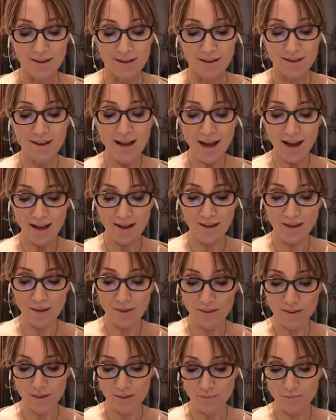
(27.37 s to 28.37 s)
la,
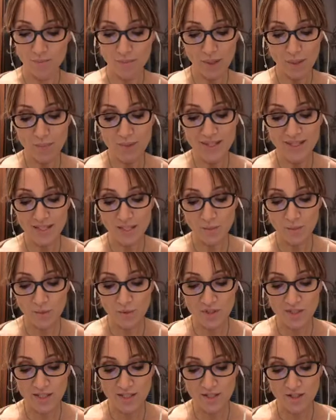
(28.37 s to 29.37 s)
ehm, la presa di
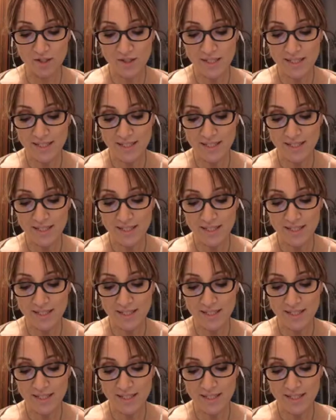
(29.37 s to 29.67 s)
posizione